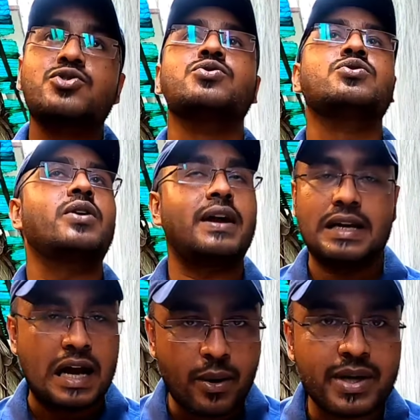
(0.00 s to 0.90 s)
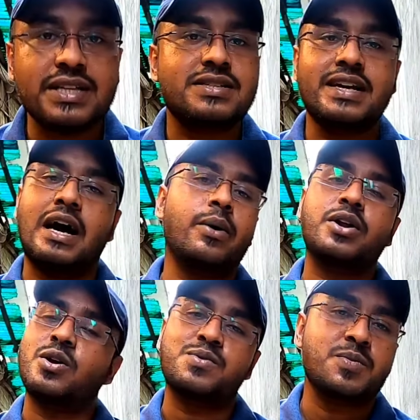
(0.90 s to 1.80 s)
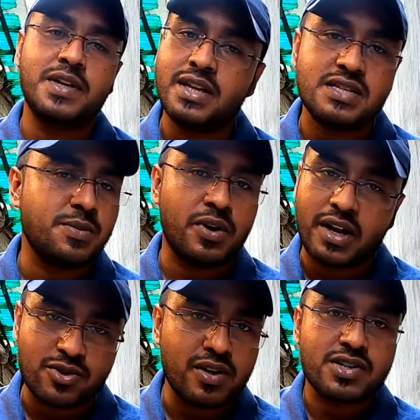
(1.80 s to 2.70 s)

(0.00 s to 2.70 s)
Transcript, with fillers: সুন্দর একটা হাওয়া দিচ্ছে এই হাওয়াটা সবসময় দিলে জীবনটায়